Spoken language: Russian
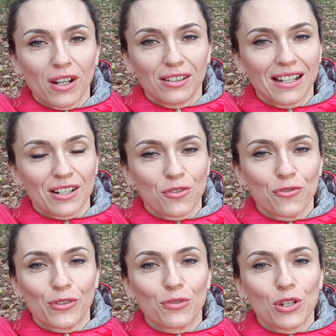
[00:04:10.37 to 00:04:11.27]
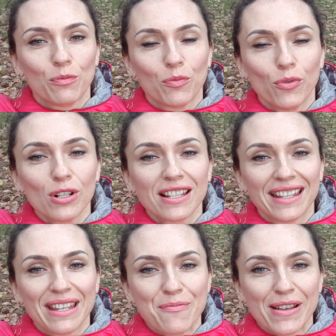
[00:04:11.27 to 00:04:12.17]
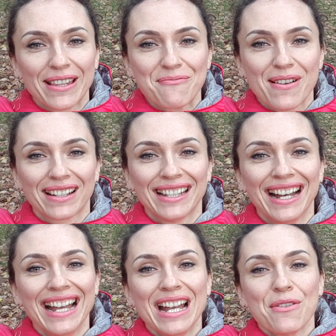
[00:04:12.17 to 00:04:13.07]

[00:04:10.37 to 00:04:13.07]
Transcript: как хорошо выучить бы польский, и поэтому, когда